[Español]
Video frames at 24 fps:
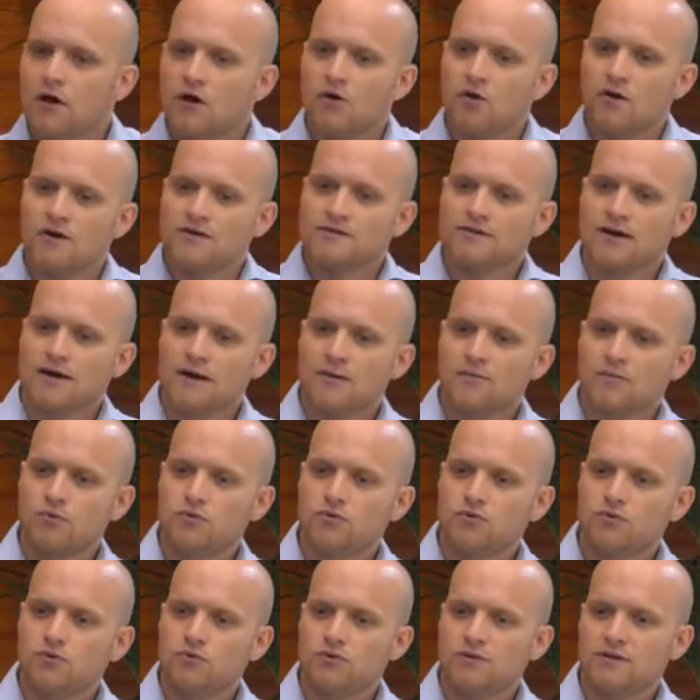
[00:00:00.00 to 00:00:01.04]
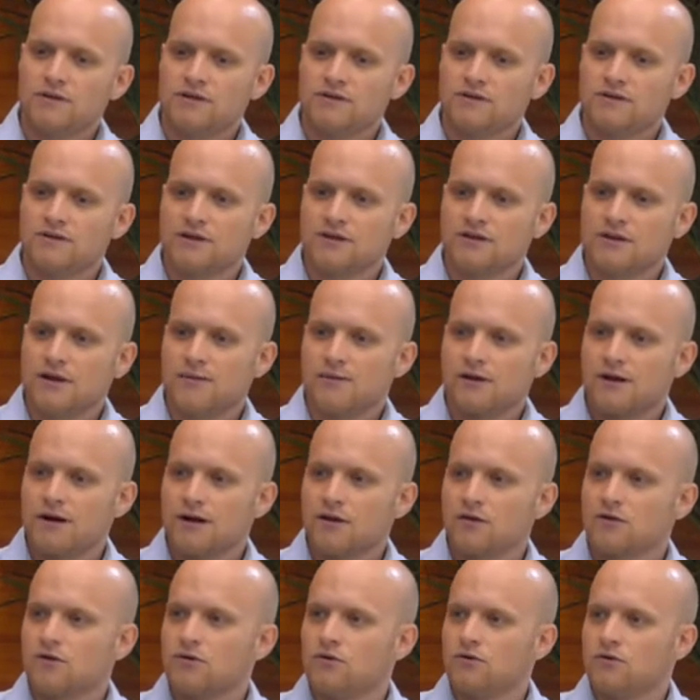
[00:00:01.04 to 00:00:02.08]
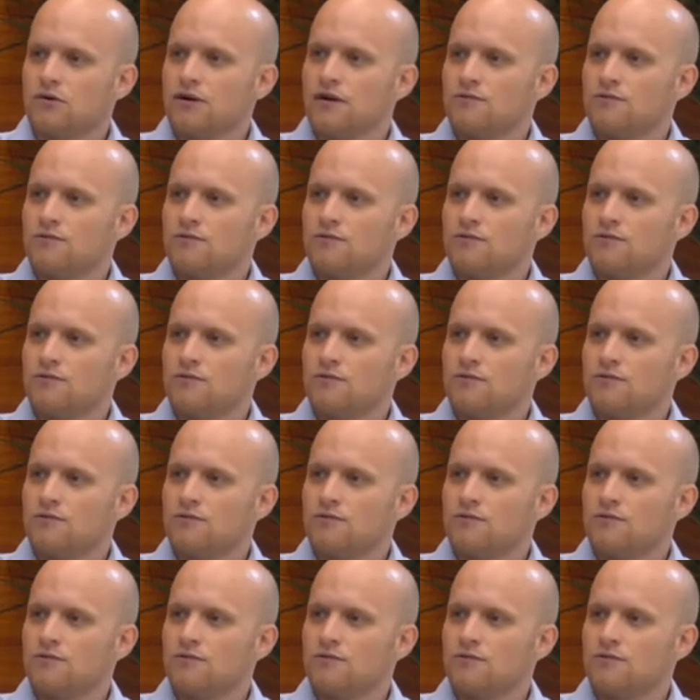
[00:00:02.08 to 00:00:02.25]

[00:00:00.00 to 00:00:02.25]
o hasta qué punto es de trabajar con,